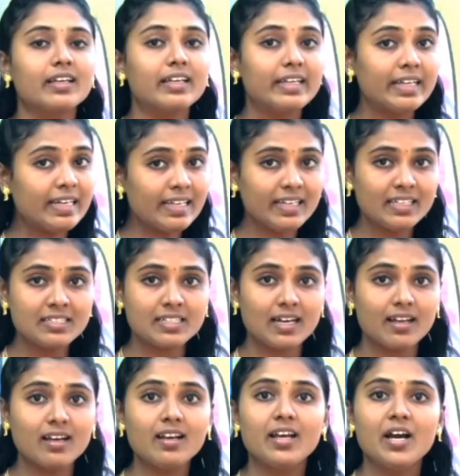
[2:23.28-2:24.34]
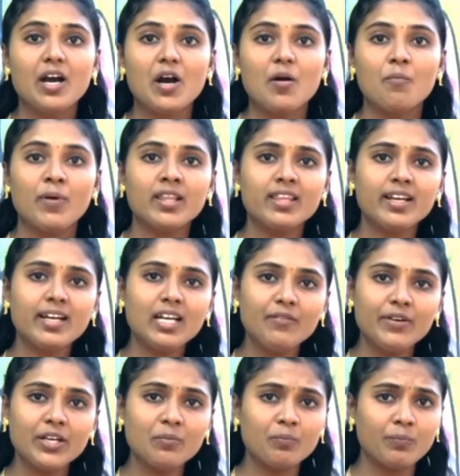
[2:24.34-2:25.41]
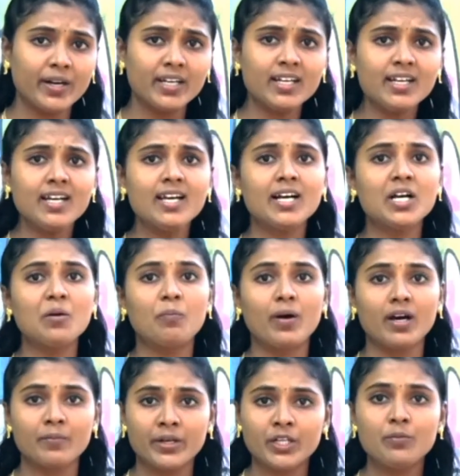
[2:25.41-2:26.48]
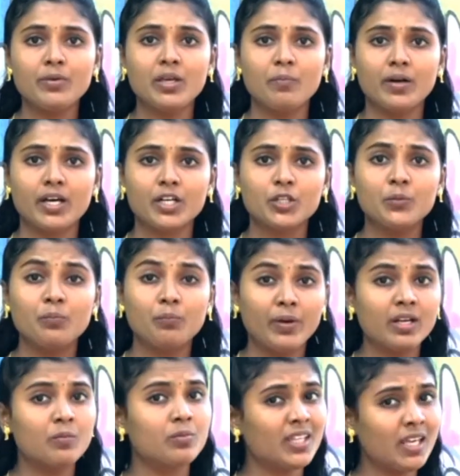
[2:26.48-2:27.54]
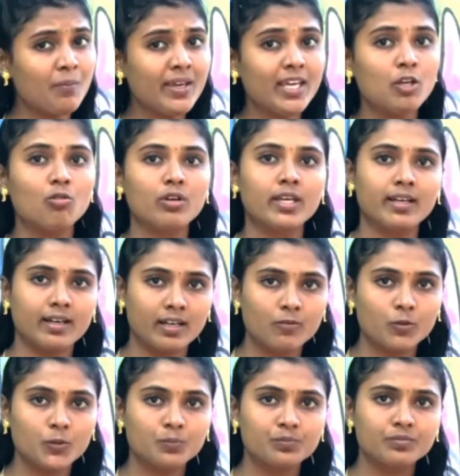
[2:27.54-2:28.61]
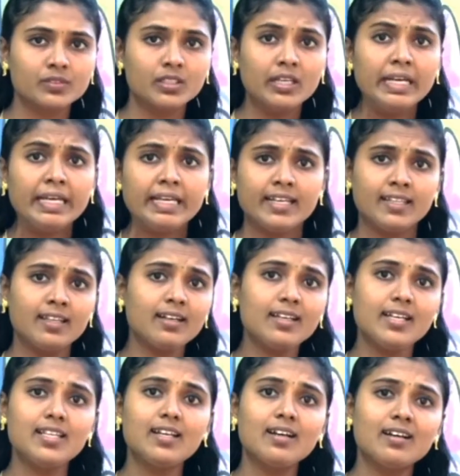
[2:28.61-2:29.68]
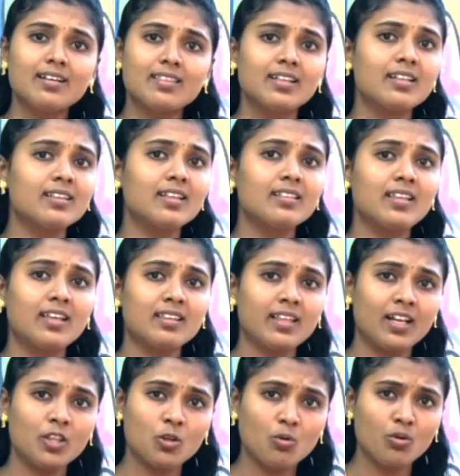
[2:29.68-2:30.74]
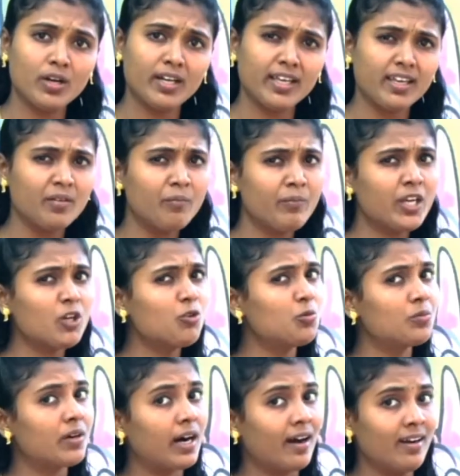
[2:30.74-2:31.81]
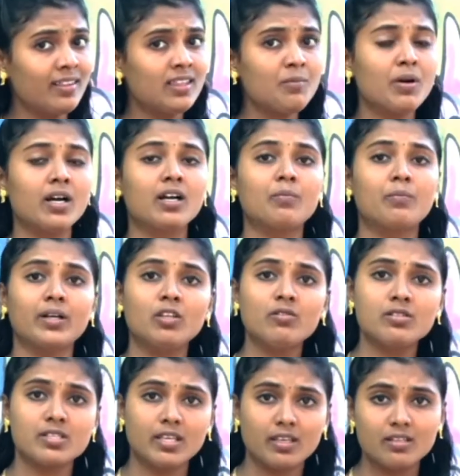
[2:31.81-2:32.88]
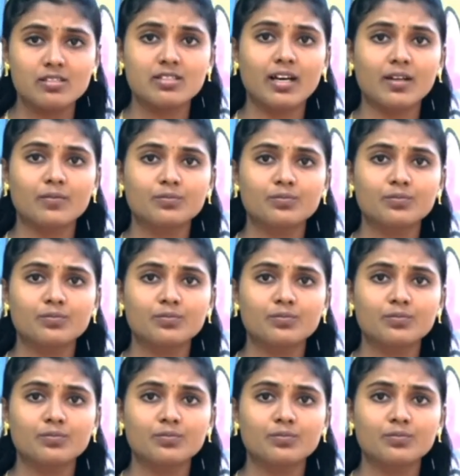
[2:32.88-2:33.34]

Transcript: இல்லை என்றால் மனிதர்களை வெறும் பண்டங்களாக மட்டுமே பார்க்கும் பெரும் தீமையை நோக்கி நகர்வோம் இதற்கு எதிராக திருத்தந்தை தனது குரலை மிகவும் அழுத்தமாக பதிவு செய்கின்றார்